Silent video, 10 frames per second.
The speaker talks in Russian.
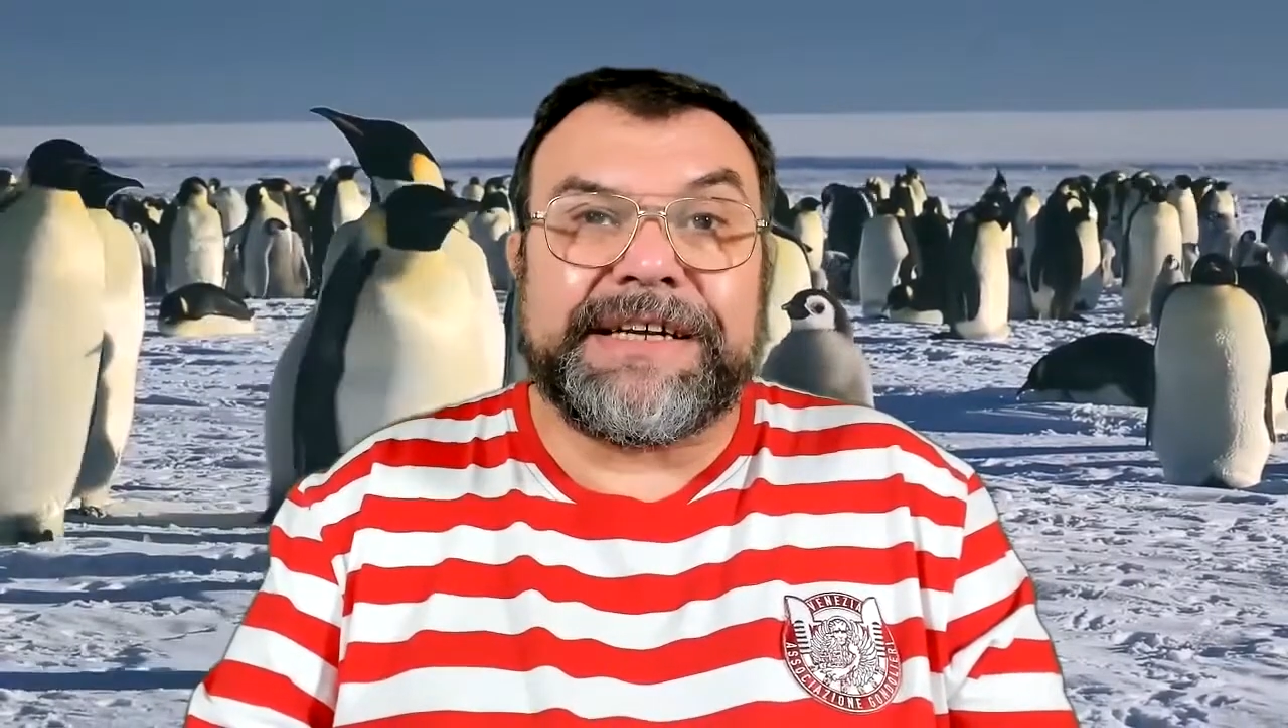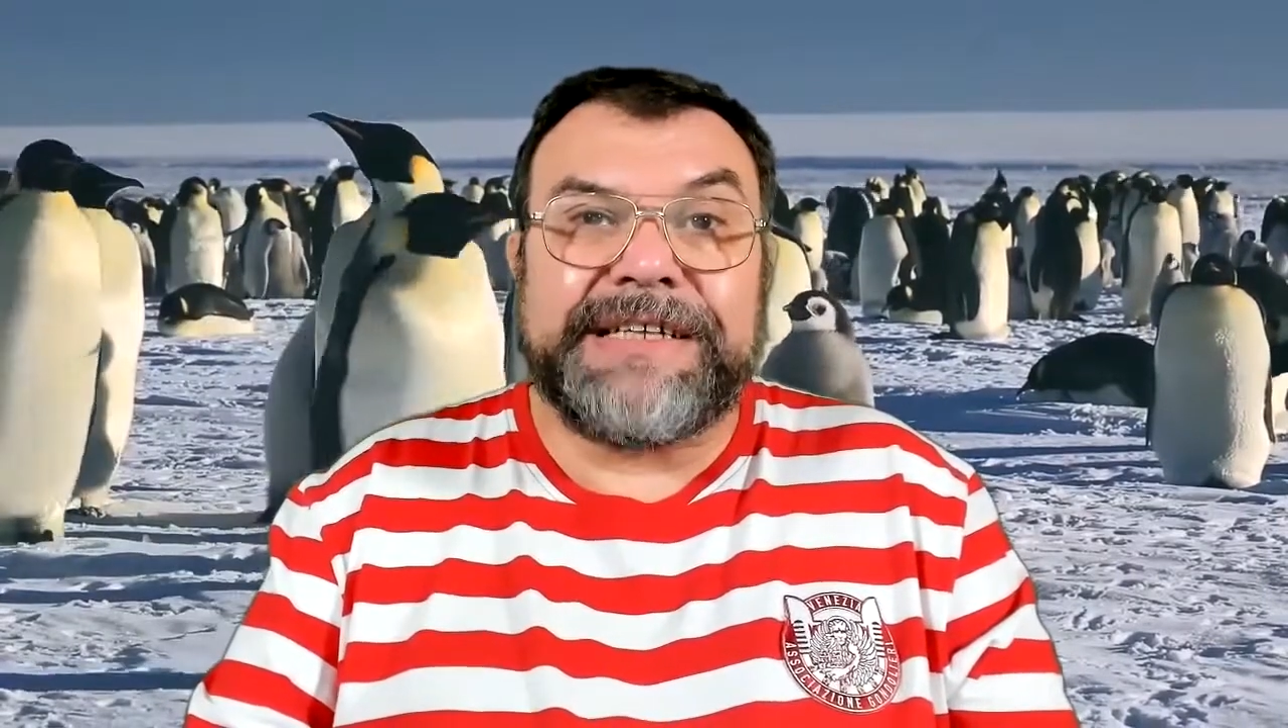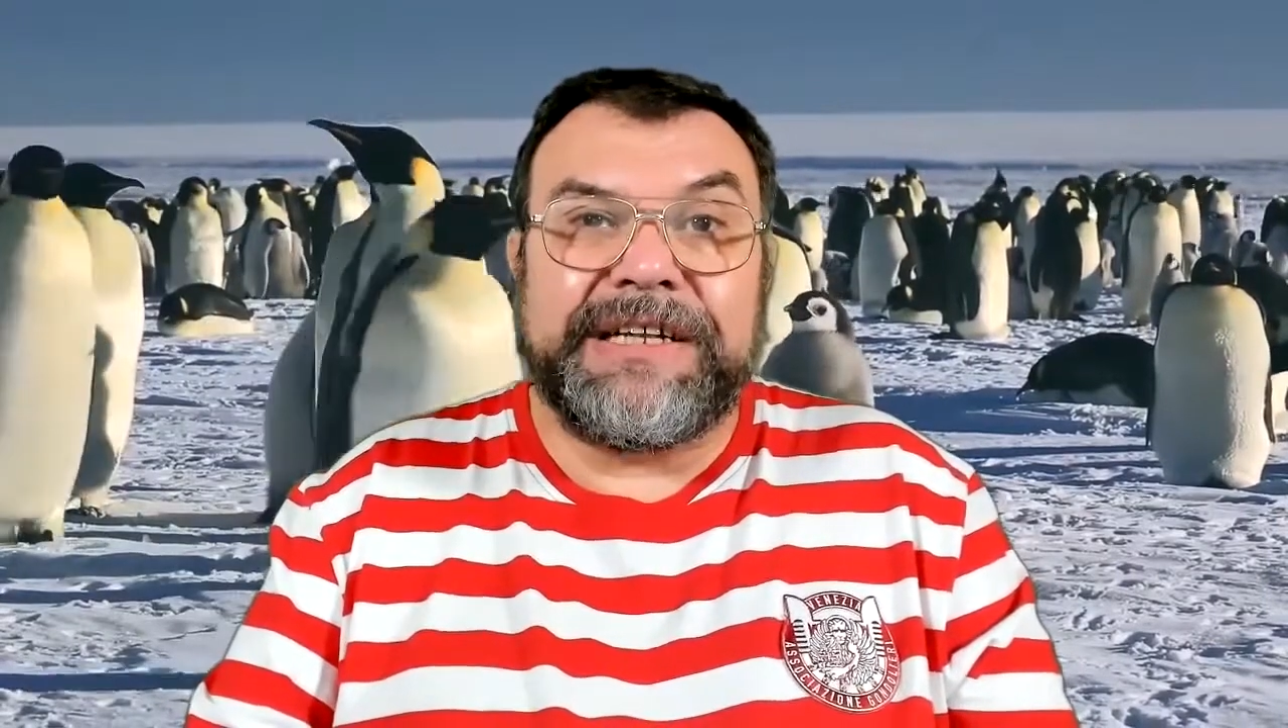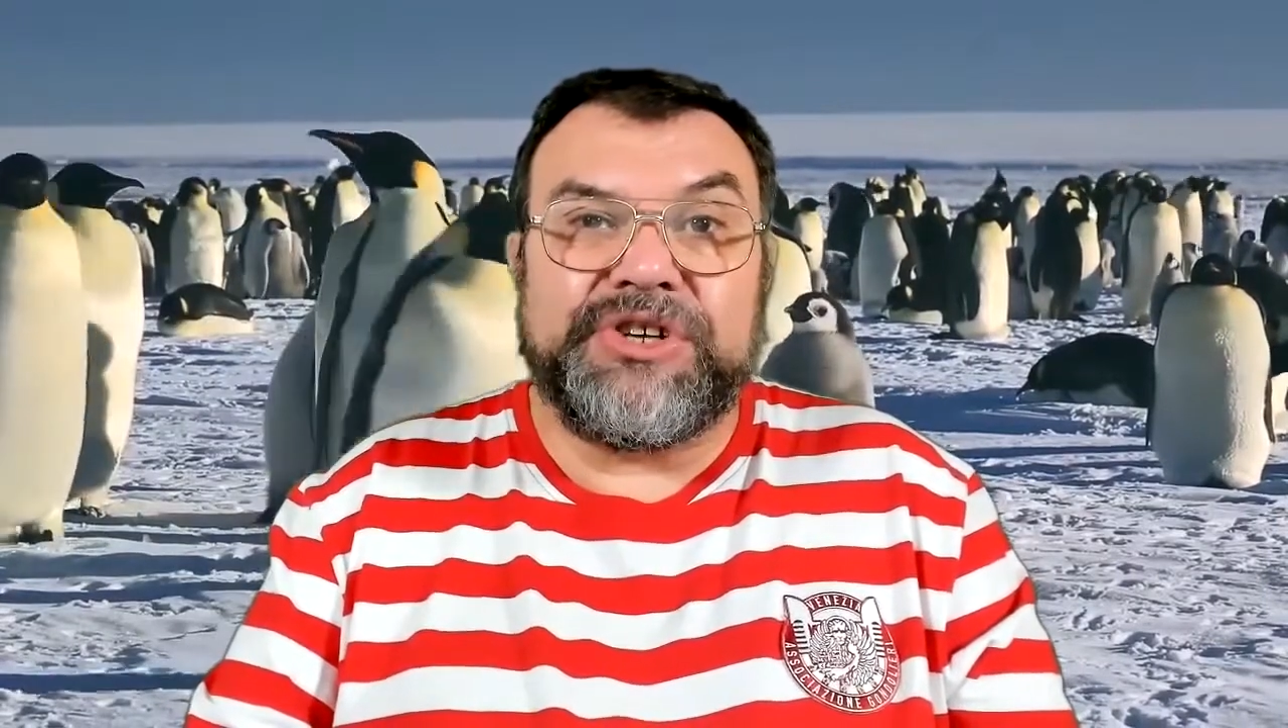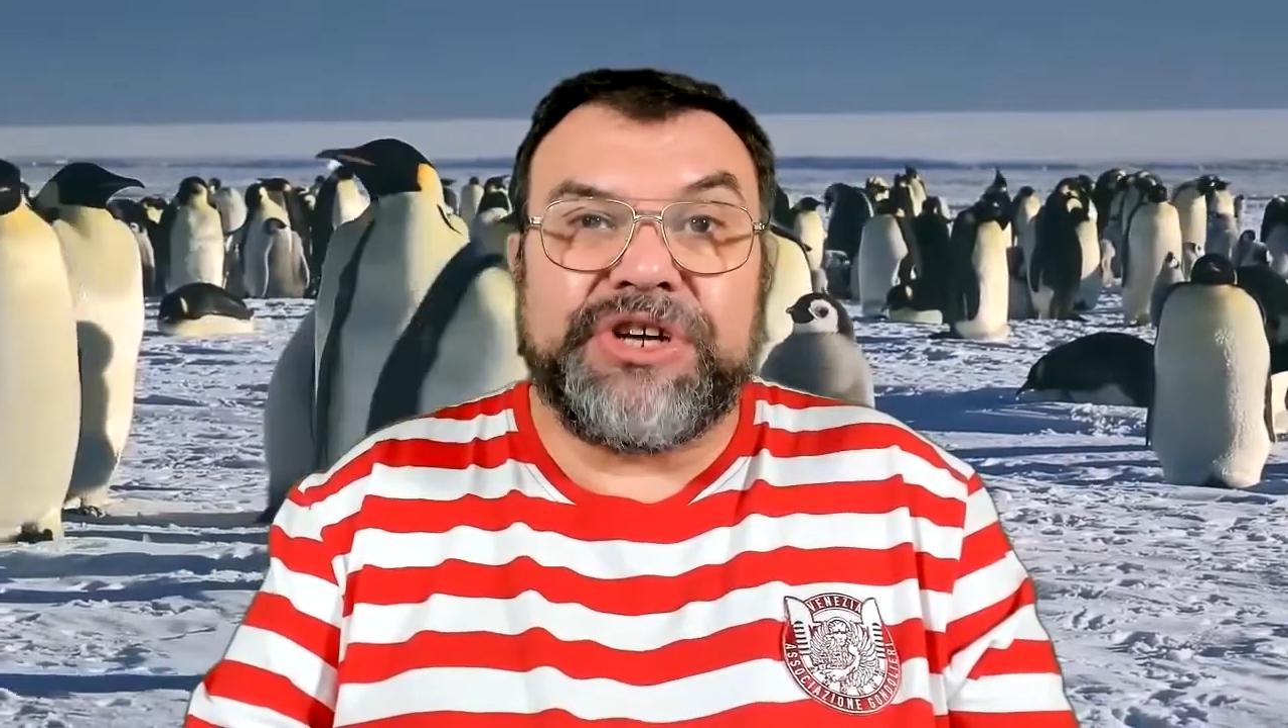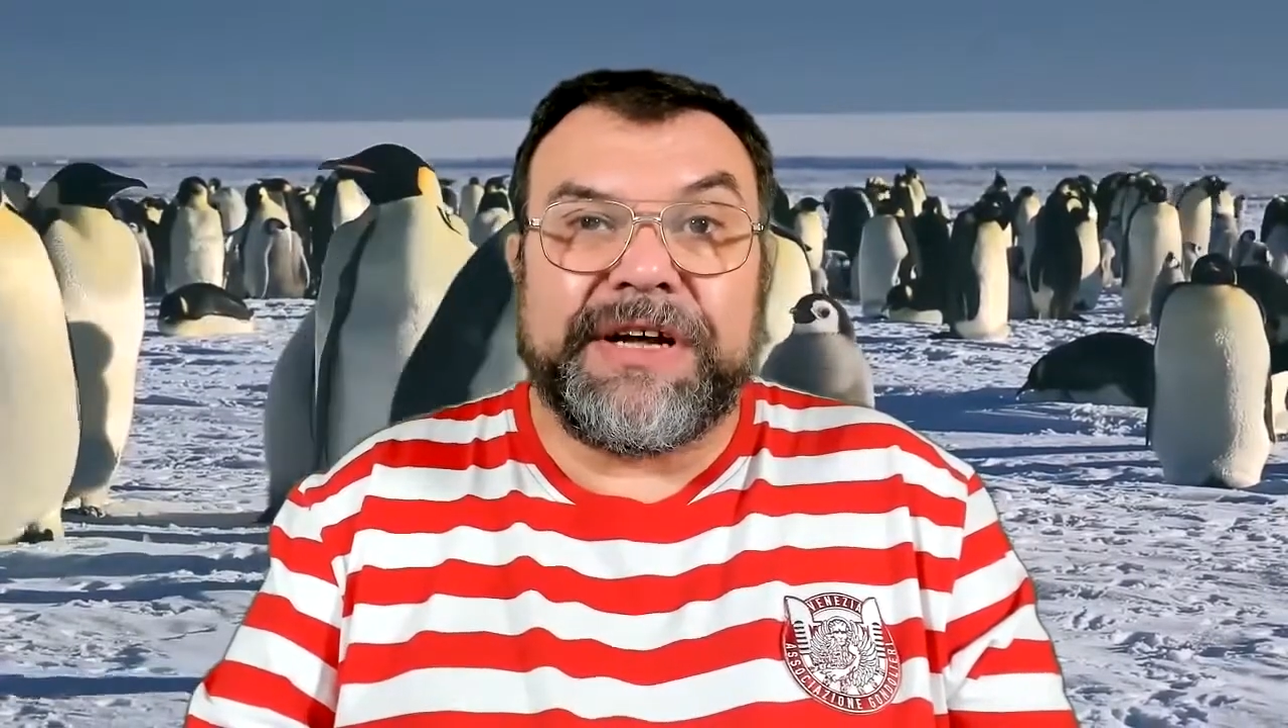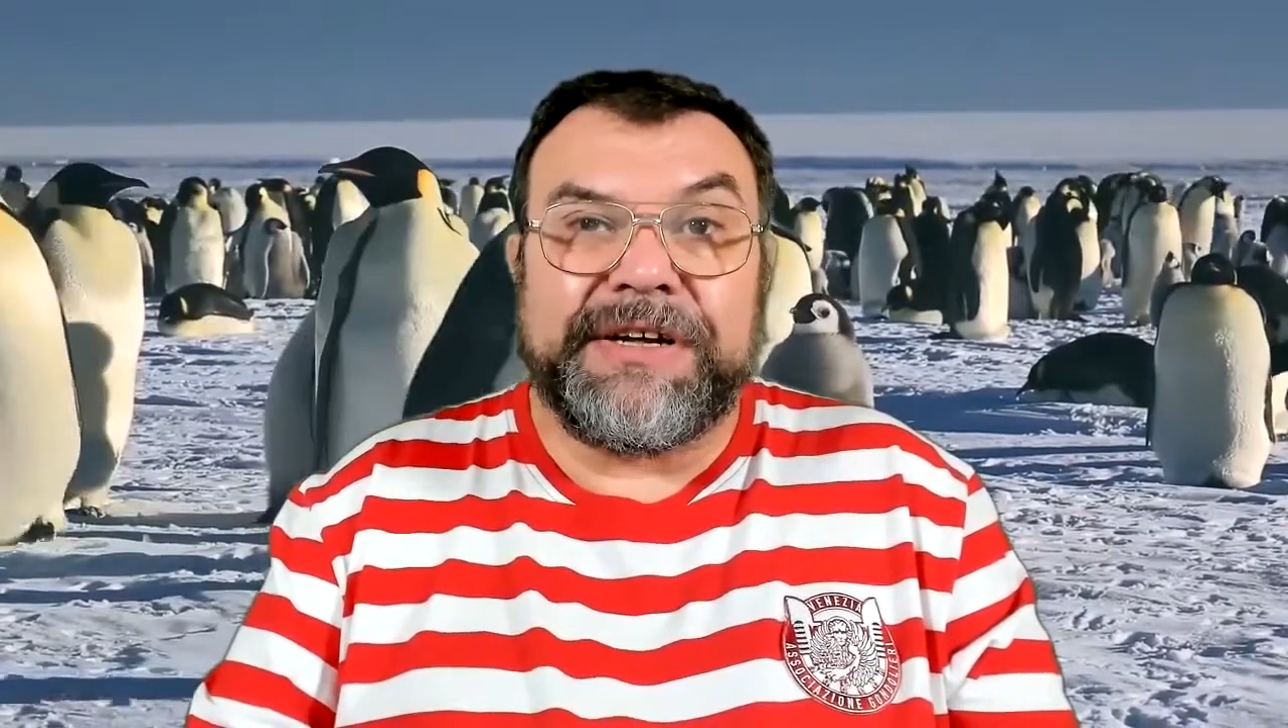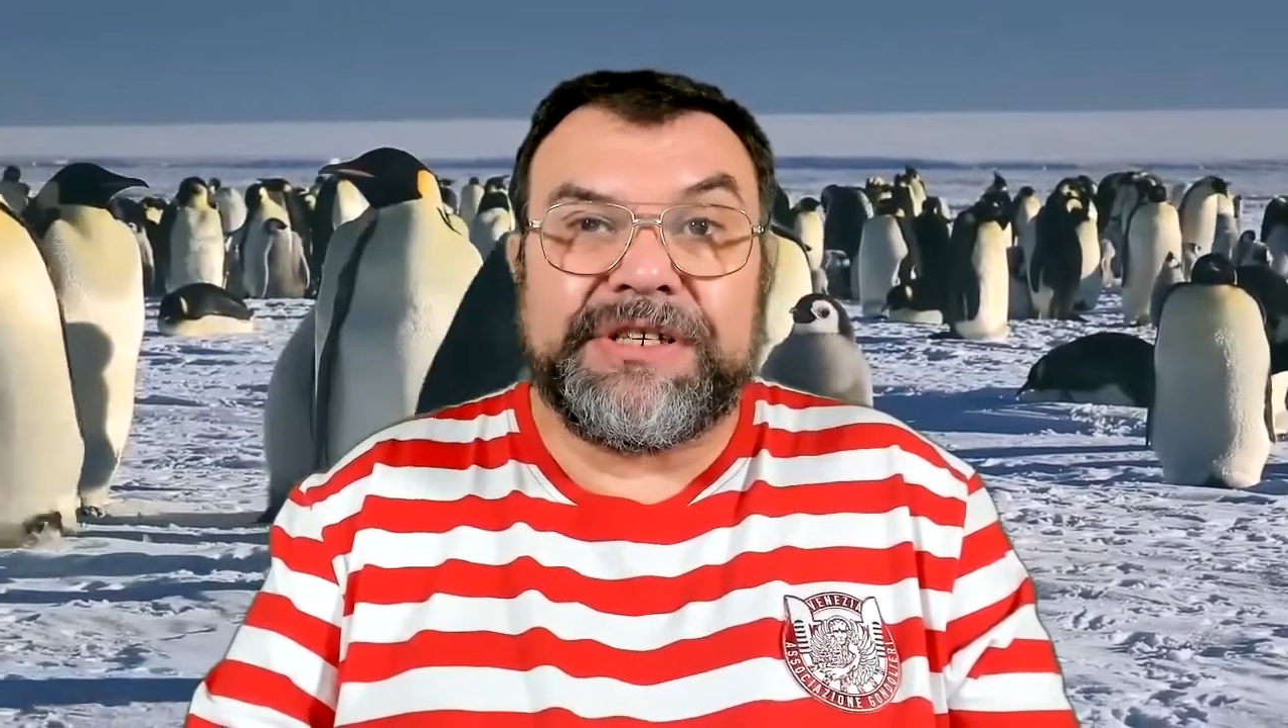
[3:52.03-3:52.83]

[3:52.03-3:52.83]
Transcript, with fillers: различия